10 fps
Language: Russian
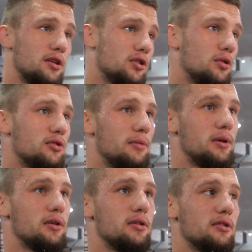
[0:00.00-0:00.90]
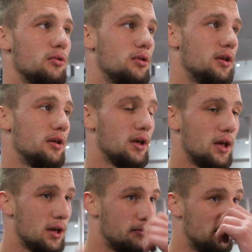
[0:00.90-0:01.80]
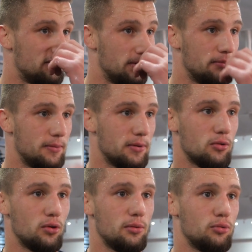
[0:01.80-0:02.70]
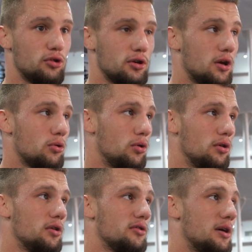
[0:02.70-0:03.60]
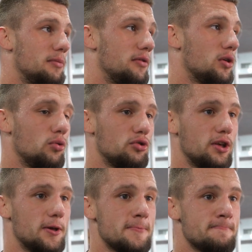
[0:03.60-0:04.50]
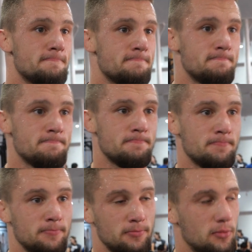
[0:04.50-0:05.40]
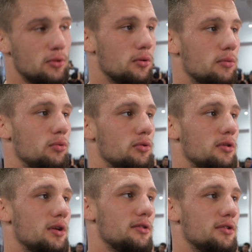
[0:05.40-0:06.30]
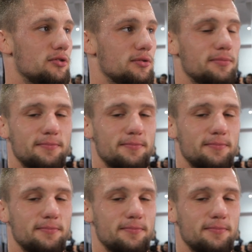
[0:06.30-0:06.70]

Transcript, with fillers: я же говорю, соперник достойный. В принципе, мы подходим уже к такой самой верхушке. Но ну, будет интересно, что.